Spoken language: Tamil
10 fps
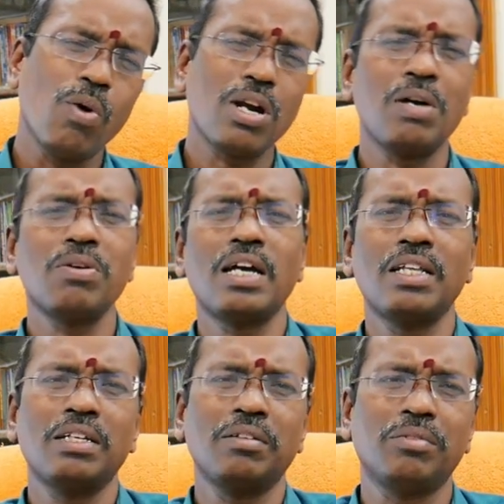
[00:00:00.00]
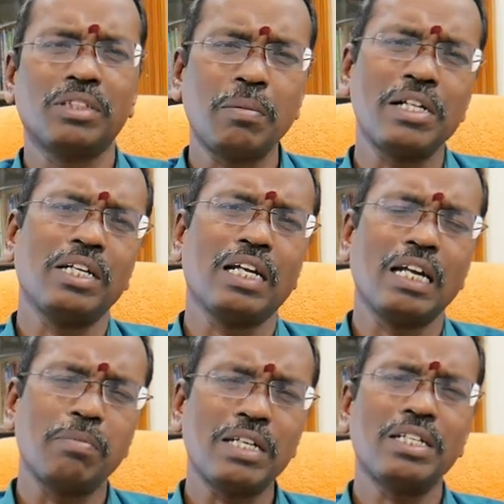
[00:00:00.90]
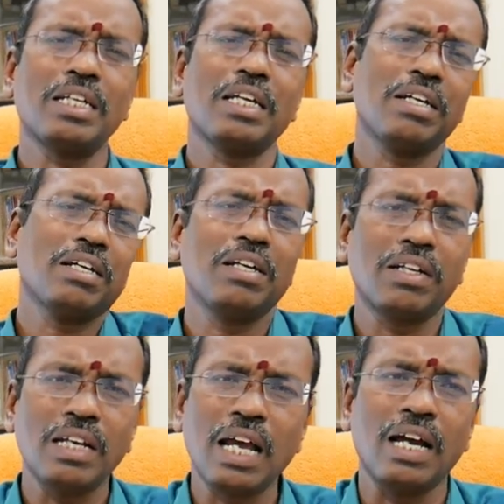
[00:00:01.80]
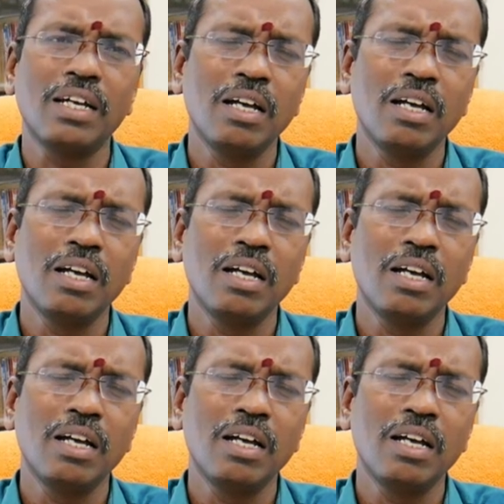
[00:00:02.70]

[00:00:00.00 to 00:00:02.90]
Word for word: ஓரளவுக்கு அது சமாளிச்சிடல ஏன்னா மற்ற கிரகங்கள் இருக்கு இல்லையா